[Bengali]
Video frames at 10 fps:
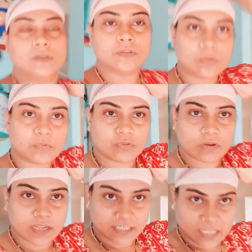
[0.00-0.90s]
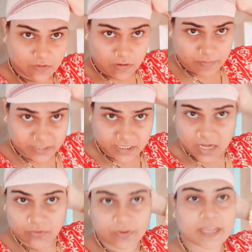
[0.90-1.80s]
তো বন্ধুরা এই যে দেখো আমার
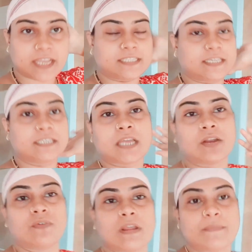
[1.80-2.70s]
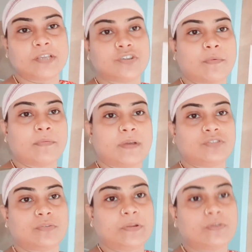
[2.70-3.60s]
চান হয়ে গেছে চান করে আমি এই সবে
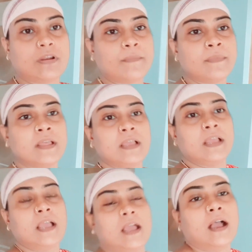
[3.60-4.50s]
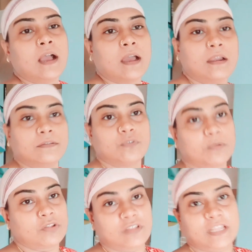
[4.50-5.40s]
মাত্র বেরোলাম আর
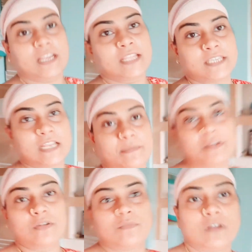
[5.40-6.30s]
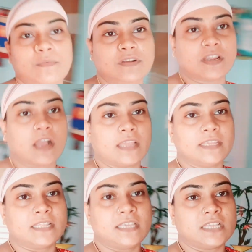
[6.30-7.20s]
তোমরা তো দেখলেই ছেলেমেয়েদের মোটামুটি
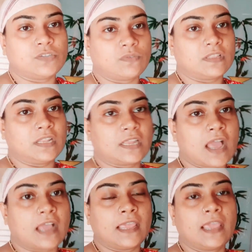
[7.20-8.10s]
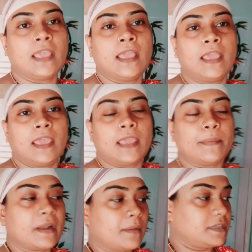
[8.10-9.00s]
খাইয়ে দিয়েছি ওদেরকে আগে
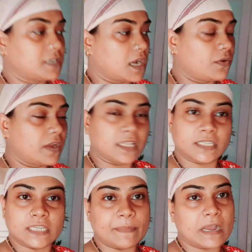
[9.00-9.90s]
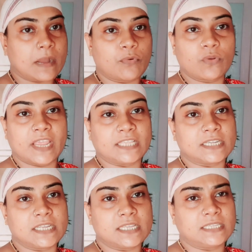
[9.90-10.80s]
এবার আমার চান হয়ে গেছে জামা কাপড়ও কেচে
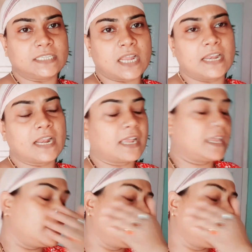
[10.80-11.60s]
নিয়েছি চানের আগে